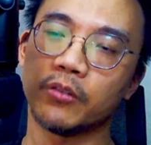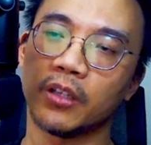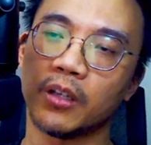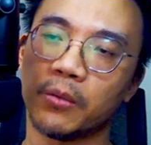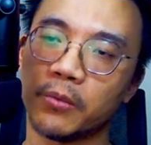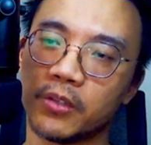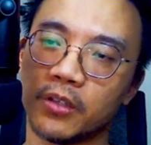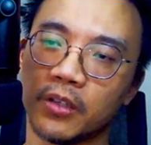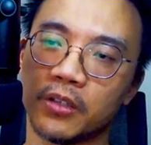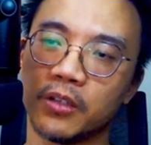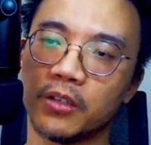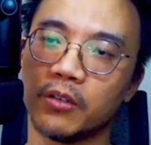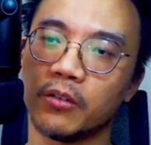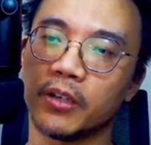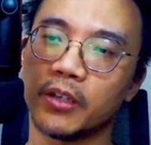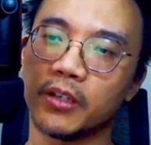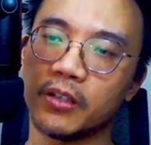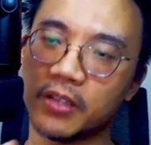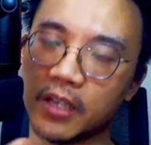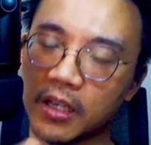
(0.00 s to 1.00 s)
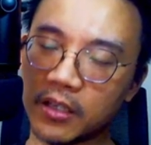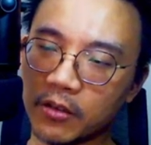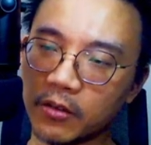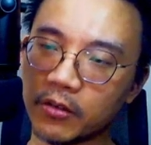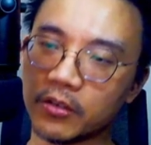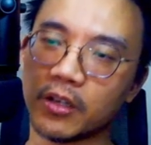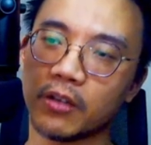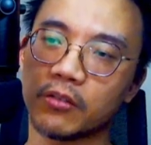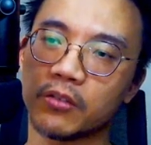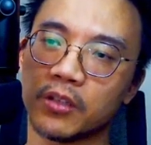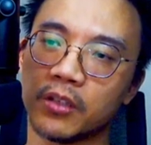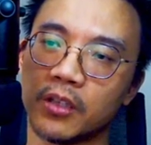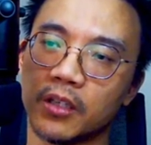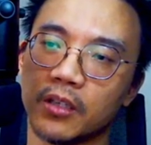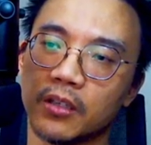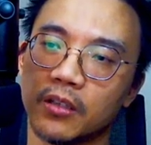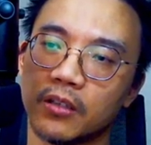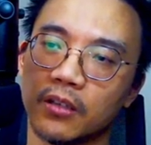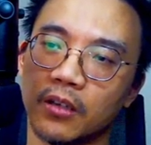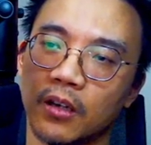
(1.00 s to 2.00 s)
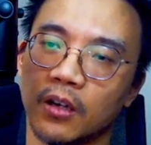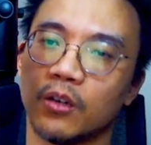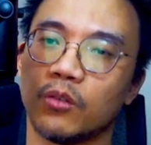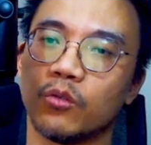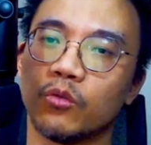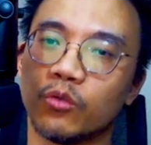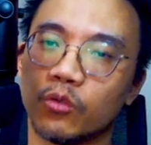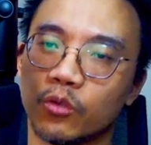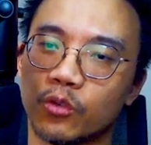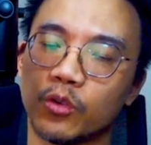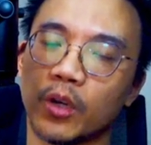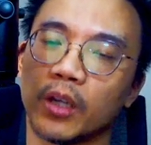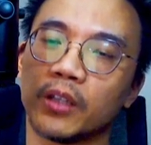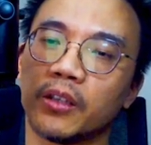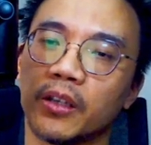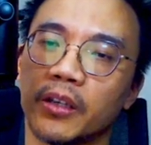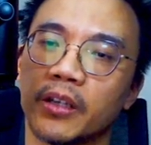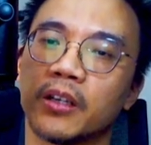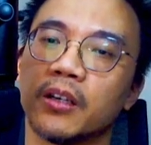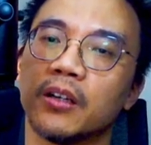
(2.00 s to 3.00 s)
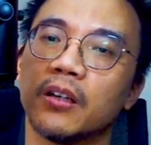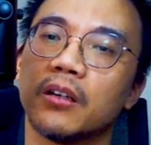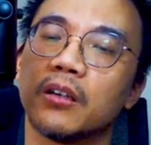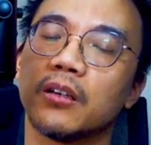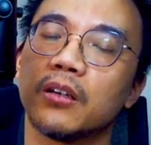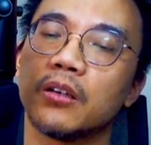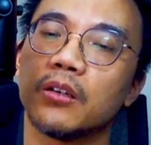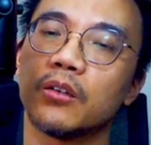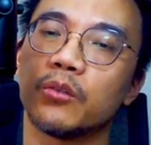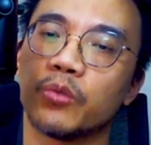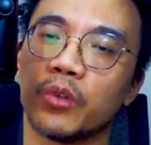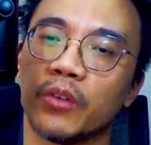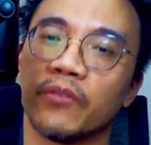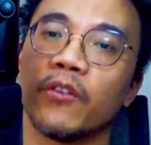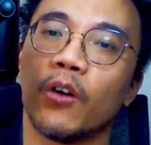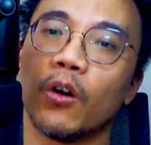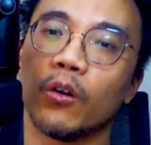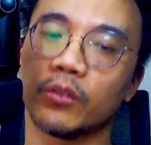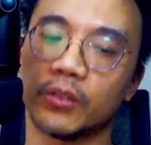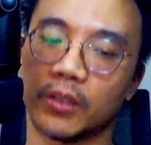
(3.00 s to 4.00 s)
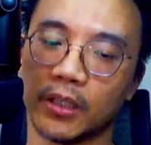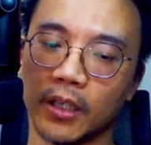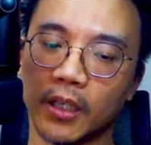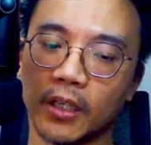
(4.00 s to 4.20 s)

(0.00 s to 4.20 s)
以他们曾经有一个三十六小时的啊武装的一个 revolt，